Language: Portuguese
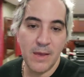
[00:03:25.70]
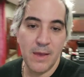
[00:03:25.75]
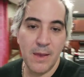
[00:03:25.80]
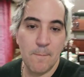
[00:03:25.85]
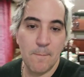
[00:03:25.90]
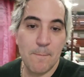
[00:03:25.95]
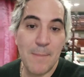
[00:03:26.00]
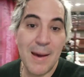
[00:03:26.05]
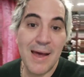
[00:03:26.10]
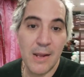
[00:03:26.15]
é
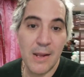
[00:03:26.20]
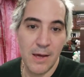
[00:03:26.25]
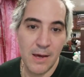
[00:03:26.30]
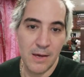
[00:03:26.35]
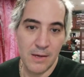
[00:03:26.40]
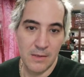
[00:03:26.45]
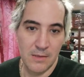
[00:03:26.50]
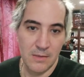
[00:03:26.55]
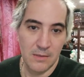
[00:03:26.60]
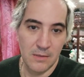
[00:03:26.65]

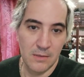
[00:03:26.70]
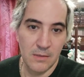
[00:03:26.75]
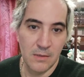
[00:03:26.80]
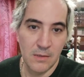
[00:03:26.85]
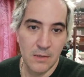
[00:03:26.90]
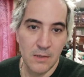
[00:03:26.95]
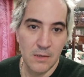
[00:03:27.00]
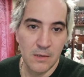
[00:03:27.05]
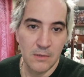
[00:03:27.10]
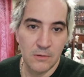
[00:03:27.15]
parar.
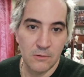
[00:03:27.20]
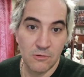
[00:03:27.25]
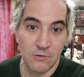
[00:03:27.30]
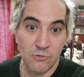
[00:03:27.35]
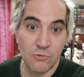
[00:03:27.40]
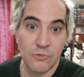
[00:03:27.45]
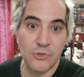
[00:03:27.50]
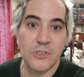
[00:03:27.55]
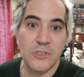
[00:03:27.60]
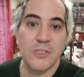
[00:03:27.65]
Nós
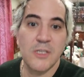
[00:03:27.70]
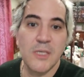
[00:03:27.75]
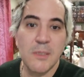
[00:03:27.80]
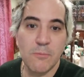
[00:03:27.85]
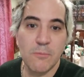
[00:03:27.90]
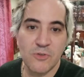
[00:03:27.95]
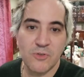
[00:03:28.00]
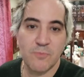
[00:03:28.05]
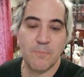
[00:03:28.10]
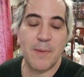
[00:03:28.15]

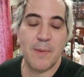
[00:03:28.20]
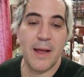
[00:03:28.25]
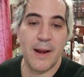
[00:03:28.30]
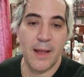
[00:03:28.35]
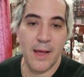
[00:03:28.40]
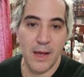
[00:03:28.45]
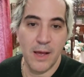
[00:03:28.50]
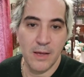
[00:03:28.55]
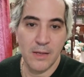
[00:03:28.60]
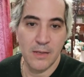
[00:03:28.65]
conseguimos
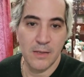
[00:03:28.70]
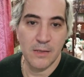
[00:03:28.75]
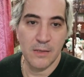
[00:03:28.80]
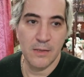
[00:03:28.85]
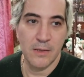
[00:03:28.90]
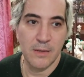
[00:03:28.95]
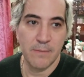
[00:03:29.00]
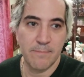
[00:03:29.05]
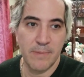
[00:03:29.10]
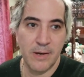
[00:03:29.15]
parar,
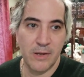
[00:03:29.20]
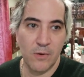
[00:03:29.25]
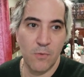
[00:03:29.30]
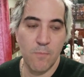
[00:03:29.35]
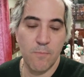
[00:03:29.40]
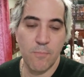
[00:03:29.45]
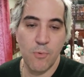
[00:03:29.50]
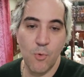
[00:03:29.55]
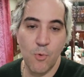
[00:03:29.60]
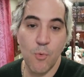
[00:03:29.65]
parar
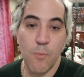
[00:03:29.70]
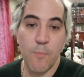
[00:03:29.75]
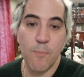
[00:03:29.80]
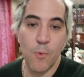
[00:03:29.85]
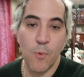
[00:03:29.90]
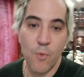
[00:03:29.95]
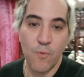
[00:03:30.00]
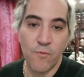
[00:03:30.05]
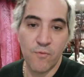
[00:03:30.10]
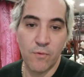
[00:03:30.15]
um pouco o
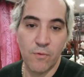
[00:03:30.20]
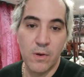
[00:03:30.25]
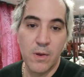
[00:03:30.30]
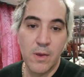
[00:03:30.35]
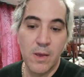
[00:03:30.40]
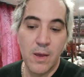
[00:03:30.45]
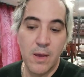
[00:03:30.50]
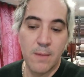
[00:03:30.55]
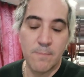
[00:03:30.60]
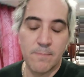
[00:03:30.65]
povo,
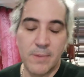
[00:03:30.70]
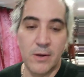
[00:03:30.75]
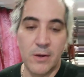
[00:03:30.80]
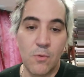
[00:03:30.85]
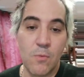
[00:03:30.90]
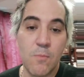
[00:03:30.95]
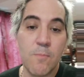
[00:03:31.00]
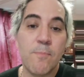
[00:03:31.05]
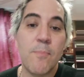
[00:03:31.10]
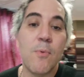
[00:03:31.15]

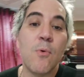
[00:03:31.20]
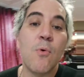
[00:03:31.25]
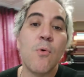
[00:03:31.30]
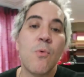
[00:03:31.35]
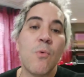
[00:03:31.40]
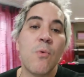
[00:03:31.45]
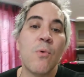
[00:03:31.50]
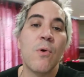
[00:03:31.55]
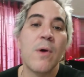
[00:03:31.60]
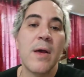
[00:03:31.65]
parar um
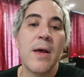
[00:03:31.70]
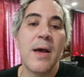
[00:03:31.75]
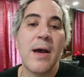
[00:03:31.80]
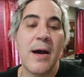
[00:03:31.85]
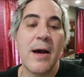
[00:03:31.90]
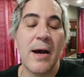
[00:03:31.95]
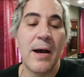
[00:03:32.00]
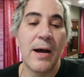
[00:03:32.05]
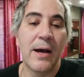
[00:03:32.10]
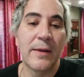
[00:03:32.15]
pouco
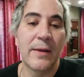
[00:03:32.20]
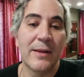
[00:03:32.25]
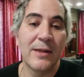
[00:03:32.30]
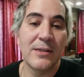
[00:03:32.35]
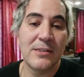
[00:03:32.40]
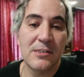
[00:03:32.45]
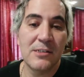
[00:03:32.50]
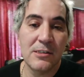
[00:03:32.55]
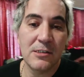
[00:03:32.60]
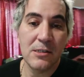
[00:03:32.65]
a
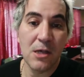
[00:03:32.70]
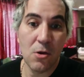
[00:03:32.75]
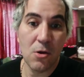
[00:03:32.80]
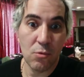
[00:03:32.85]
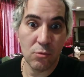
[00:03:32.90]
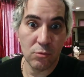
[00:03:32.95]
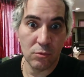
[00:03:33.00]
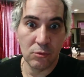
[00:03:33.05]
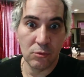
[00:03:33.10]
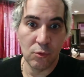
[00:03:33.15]

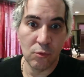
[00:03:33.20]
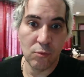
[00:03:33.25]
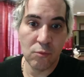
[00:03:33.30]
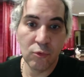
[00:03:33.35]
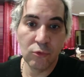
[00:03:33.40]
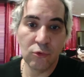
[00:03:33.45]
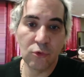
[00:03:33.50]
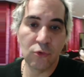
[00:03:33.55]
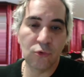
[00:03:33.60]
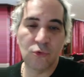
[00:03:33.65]
nação, o
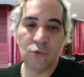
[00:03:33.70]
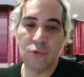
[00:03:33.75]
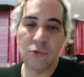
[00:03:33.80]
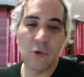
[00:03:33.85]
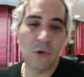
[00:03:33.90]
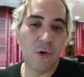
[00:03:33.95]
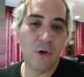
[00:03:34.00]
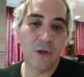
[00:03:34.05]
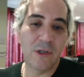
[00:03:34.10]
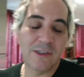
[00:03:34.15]
mundo todo
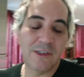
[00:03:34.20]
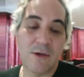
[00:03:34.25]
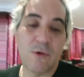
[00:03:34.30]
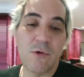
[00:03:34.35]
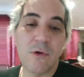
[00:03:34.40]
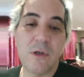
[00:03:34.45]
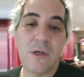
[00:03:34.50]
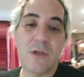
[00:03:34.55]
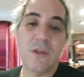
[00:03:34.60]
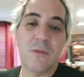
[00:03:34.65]
agora está
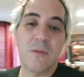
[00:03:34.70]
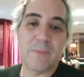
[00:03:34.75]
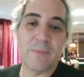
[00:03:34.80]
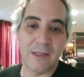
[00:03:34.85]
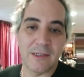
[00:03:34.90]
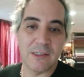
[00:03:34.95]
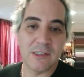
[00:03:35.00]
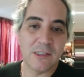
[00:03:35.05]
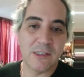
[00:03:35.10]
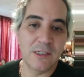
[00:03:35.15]
olhando
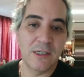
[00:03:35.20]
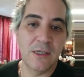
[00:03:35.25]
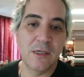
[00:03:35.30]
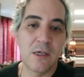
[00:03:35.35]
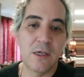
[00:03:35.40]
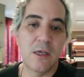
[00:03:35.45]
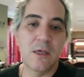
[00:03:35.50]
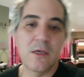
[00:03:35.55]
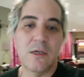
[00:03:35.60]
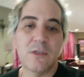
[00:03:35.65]
para si,
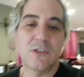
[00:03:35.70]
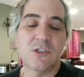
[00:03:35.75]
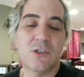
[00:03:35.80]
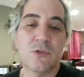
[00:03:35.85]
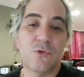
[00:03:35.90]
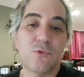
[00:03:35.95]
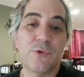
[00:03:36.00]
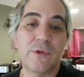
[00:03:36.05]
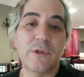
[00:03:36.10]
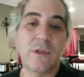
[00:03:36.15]
se
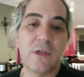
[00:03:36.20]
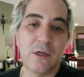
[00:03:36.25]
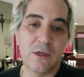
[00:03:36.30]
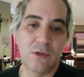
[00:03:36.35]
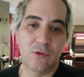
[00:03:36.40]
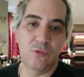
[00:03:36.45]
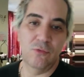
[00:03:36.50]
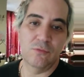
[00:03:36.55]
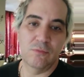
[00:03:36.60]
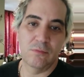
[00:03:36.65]

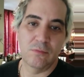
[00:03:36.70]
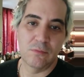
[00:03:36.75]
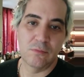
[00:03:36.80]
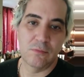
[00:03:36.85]
cuidando.